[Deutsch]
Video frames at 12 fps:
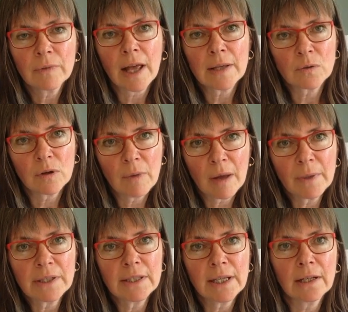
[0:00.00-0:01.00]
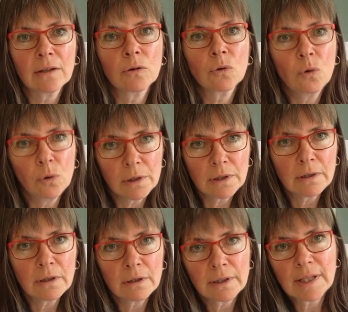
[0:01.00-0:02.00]
also immer mit den
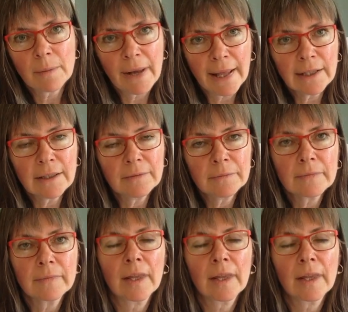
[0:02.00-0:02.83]
Kohle, Tabletten